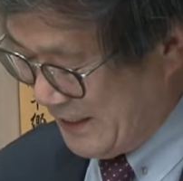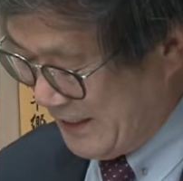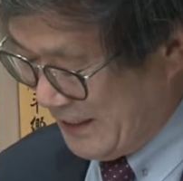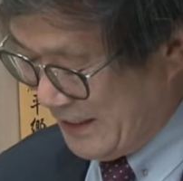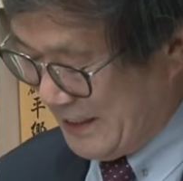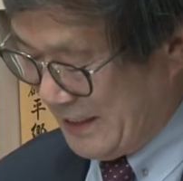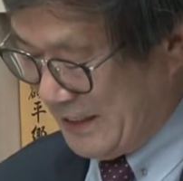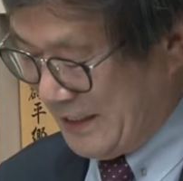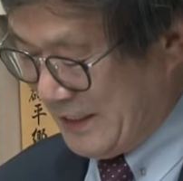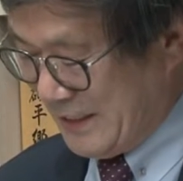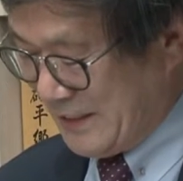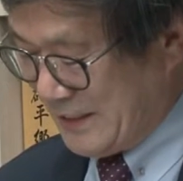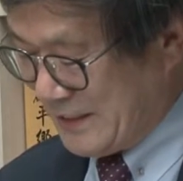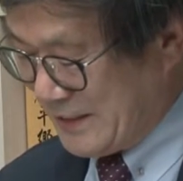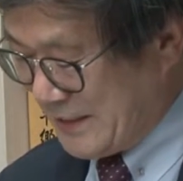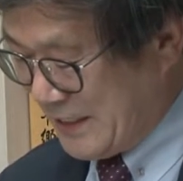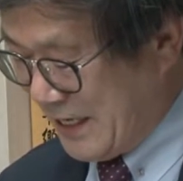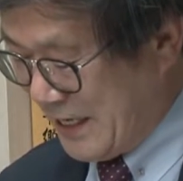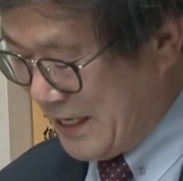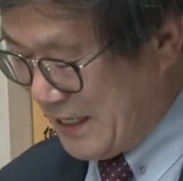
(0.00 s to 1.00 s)
예.
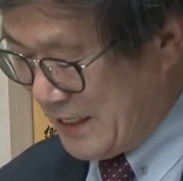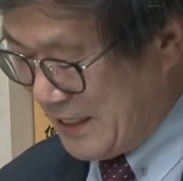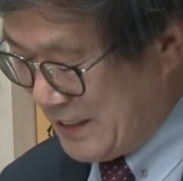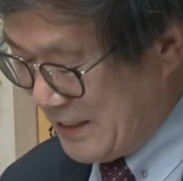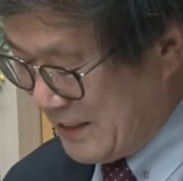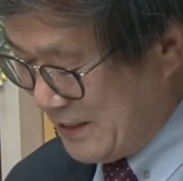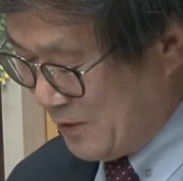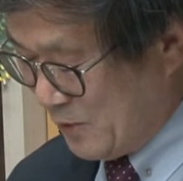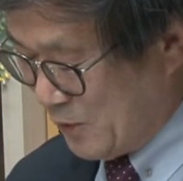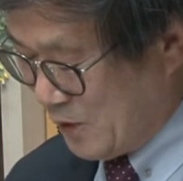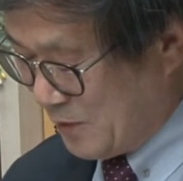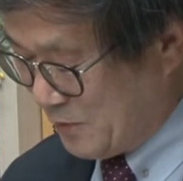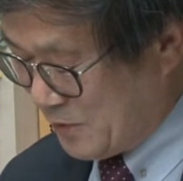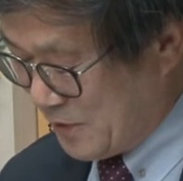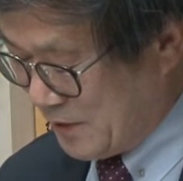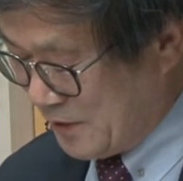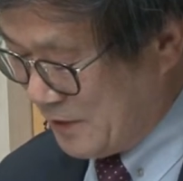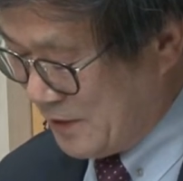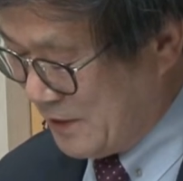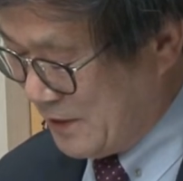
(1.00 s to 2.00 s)
쌀을
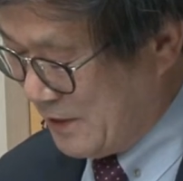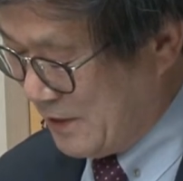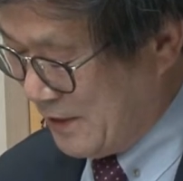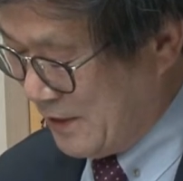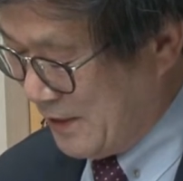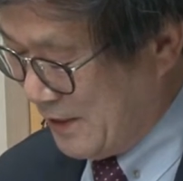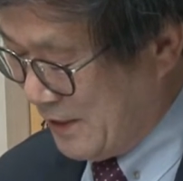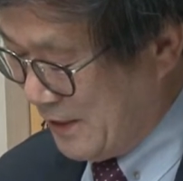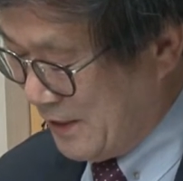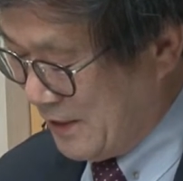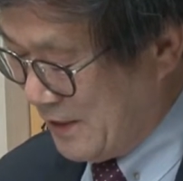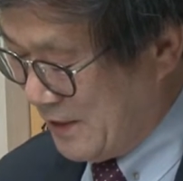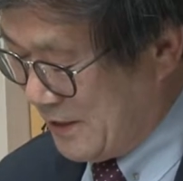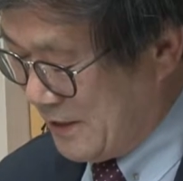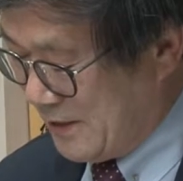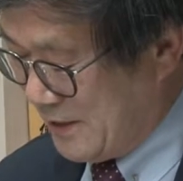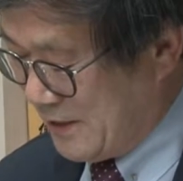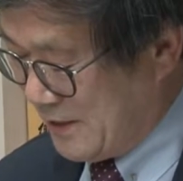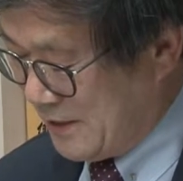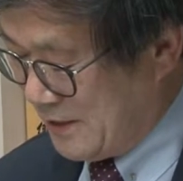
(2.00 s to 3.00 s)
50석을 네.
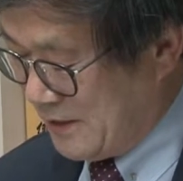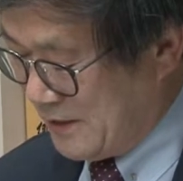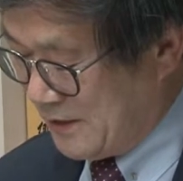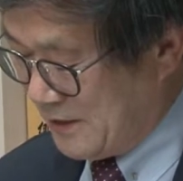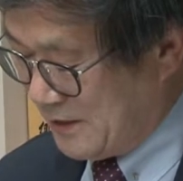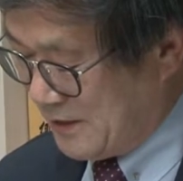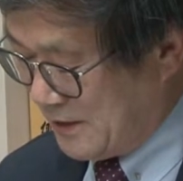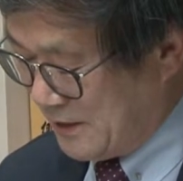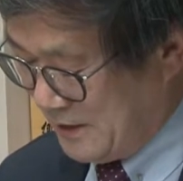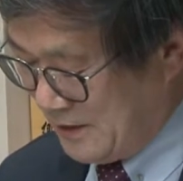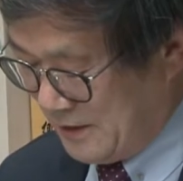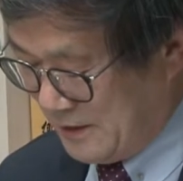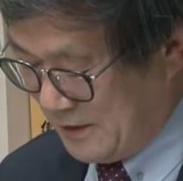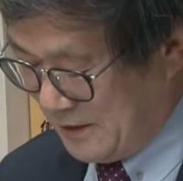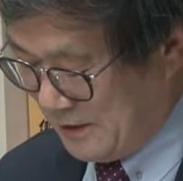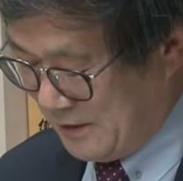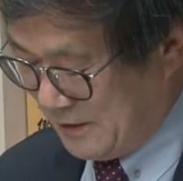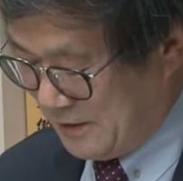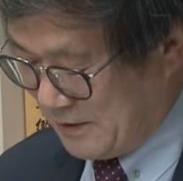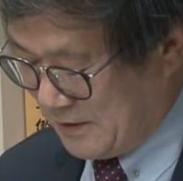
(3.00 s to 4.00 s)
어, 실을
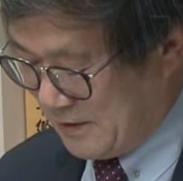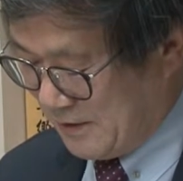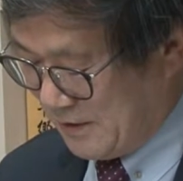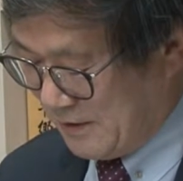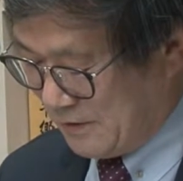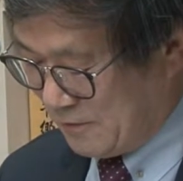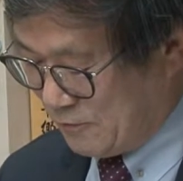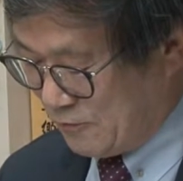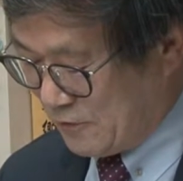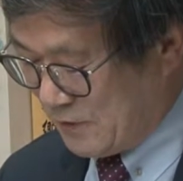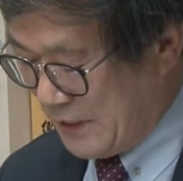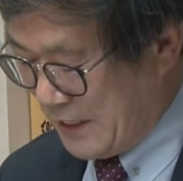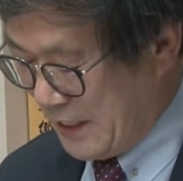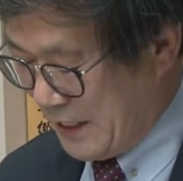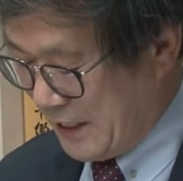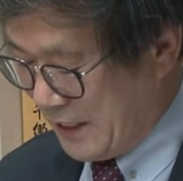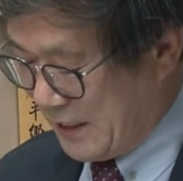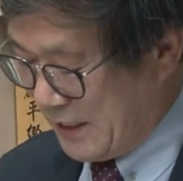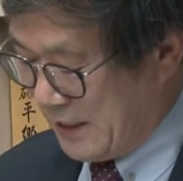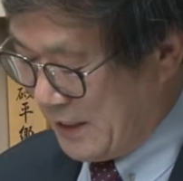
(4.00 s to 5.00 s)
지어서
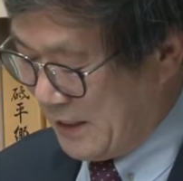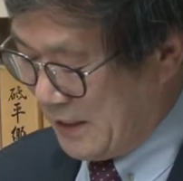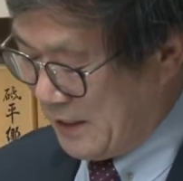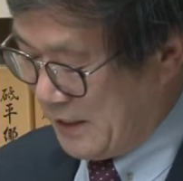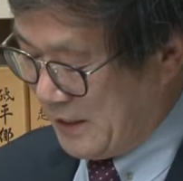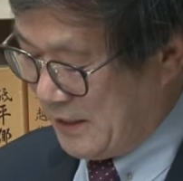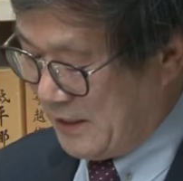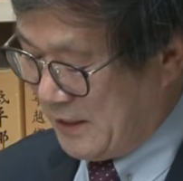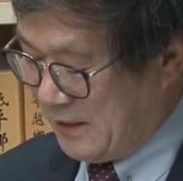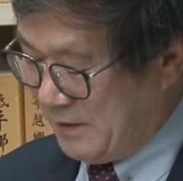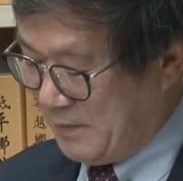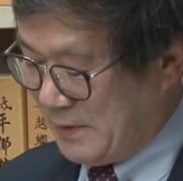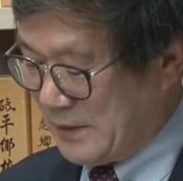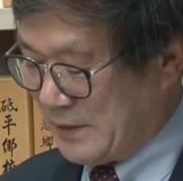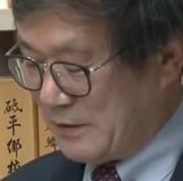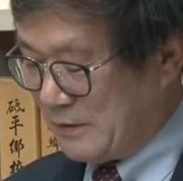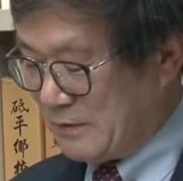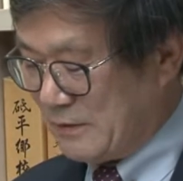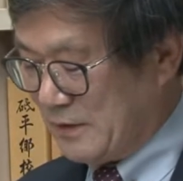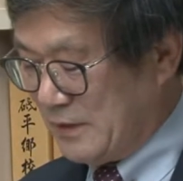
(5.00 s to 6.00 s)
국왕에게 예,
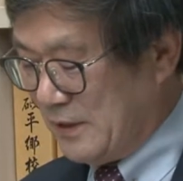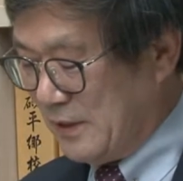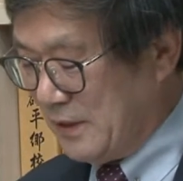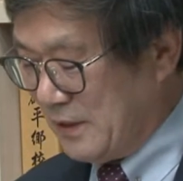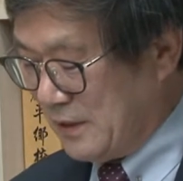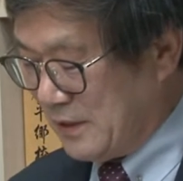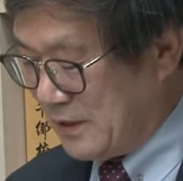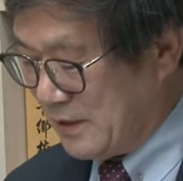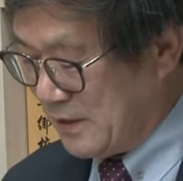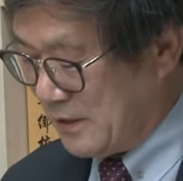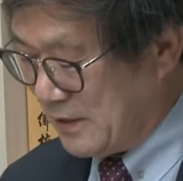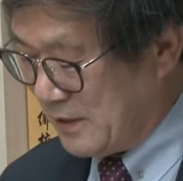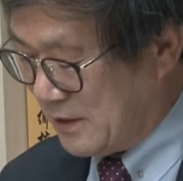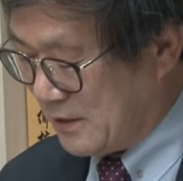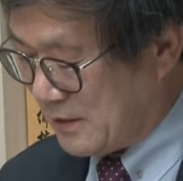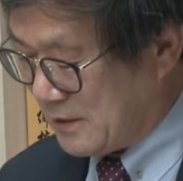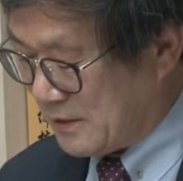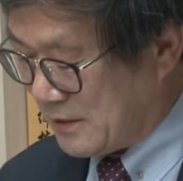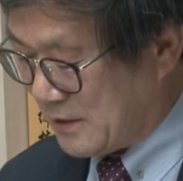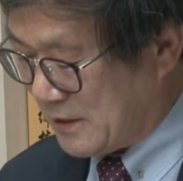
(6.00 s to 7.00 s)
바쳤더니
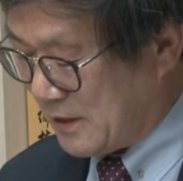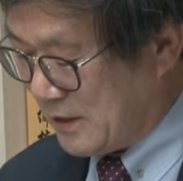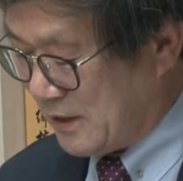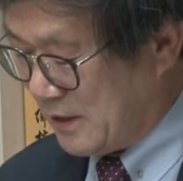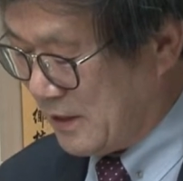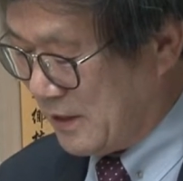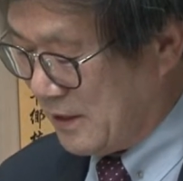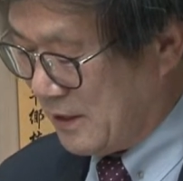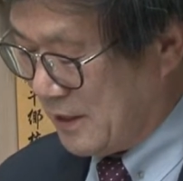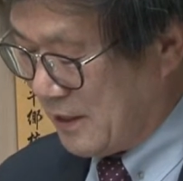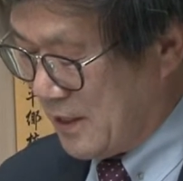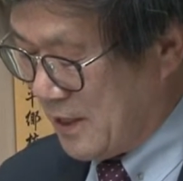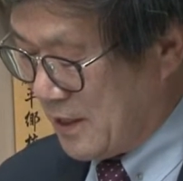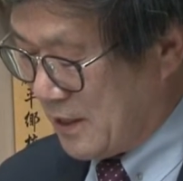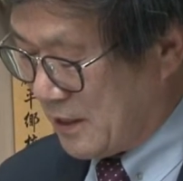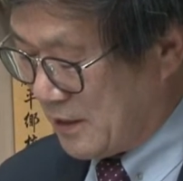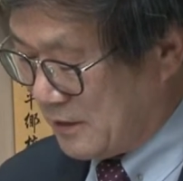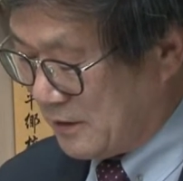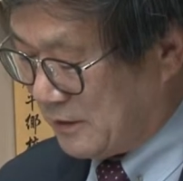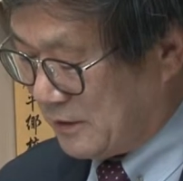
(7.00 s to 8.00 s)
쌀 50, 그때 네.
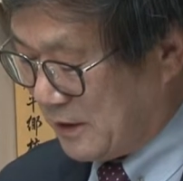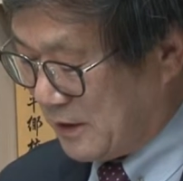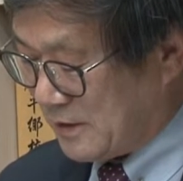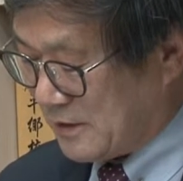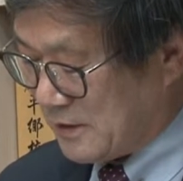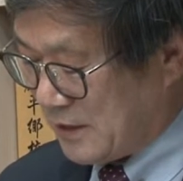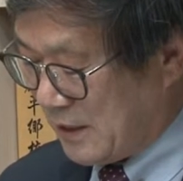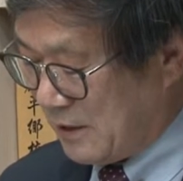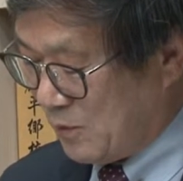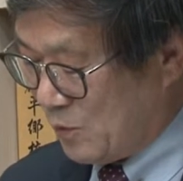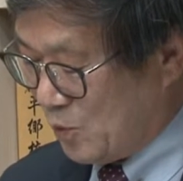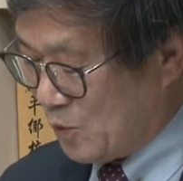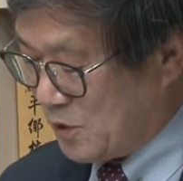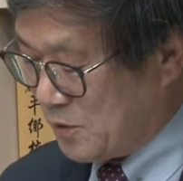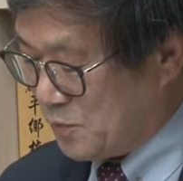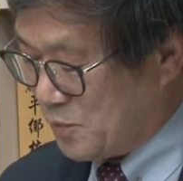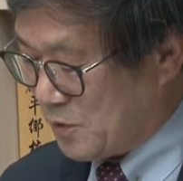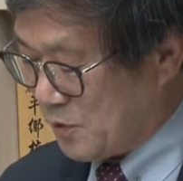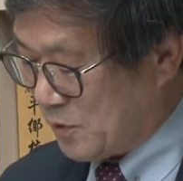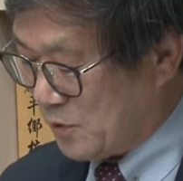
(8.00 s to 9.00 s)
그때 쌀
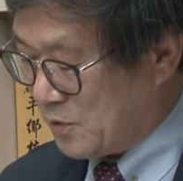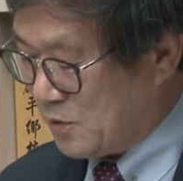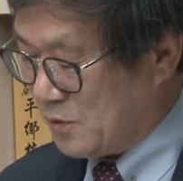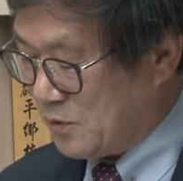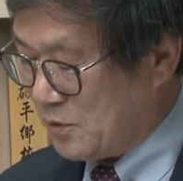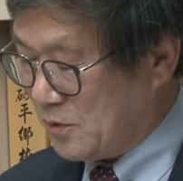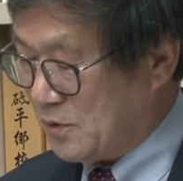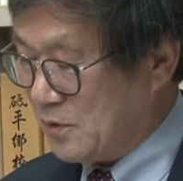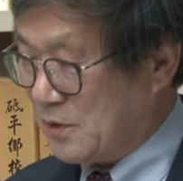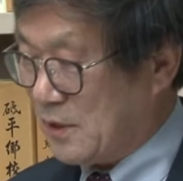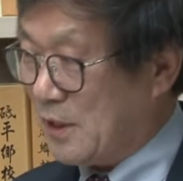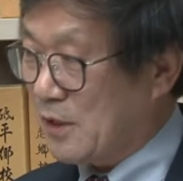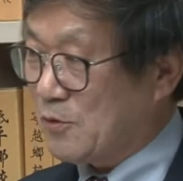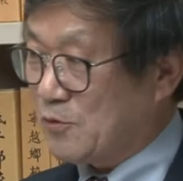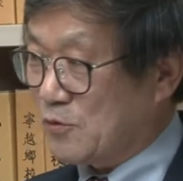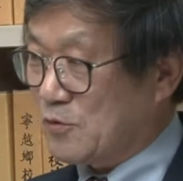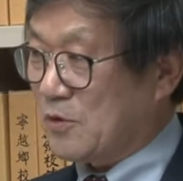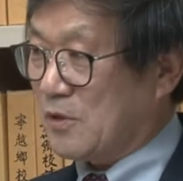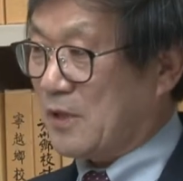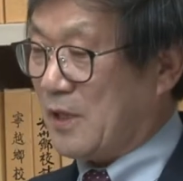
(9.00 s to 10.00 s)
50석을
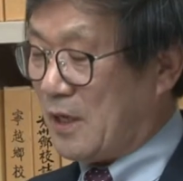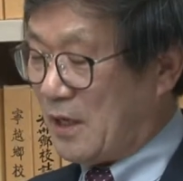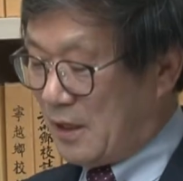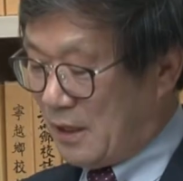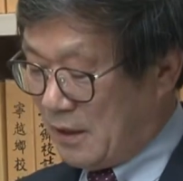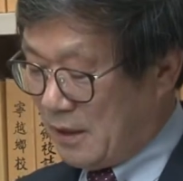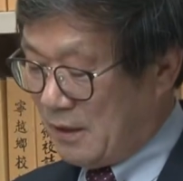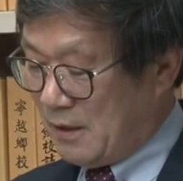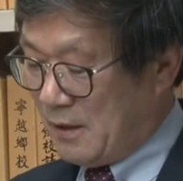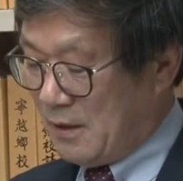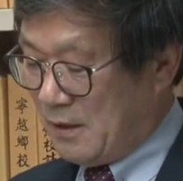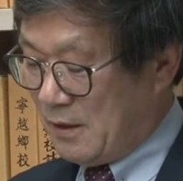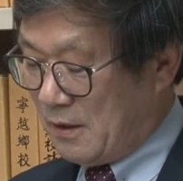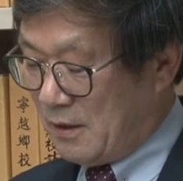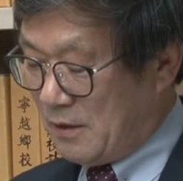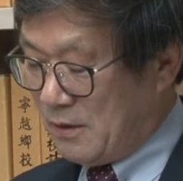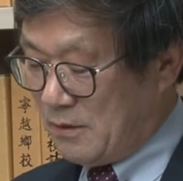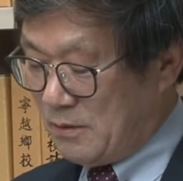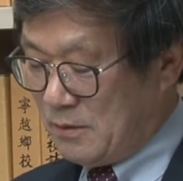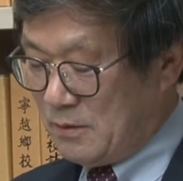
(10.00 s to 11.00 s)
내려주셨다.
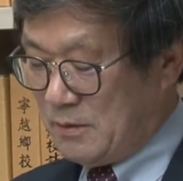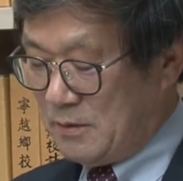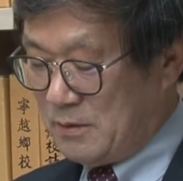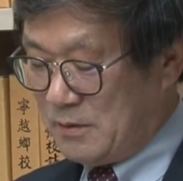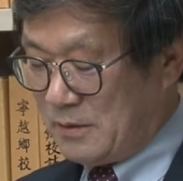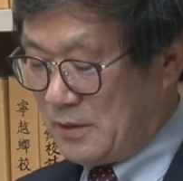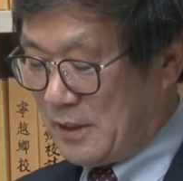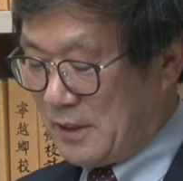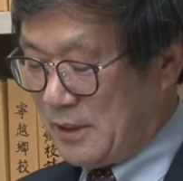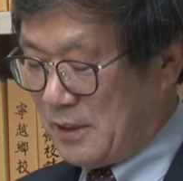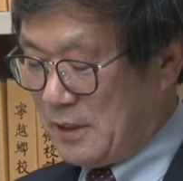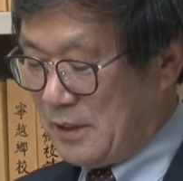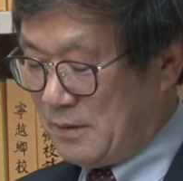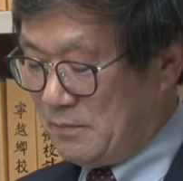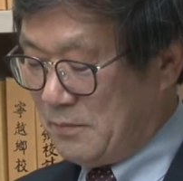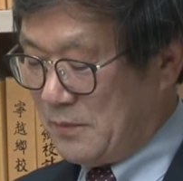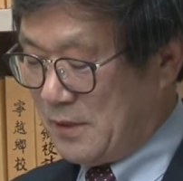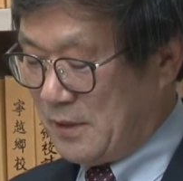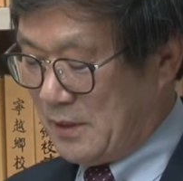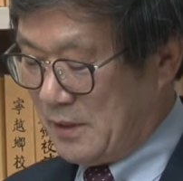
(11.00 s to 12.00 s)
어우
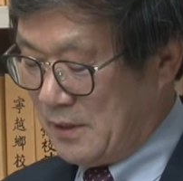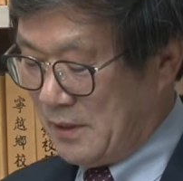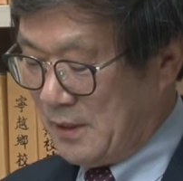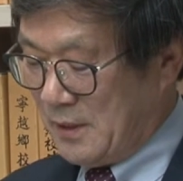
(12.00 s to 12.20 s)
대단합니다.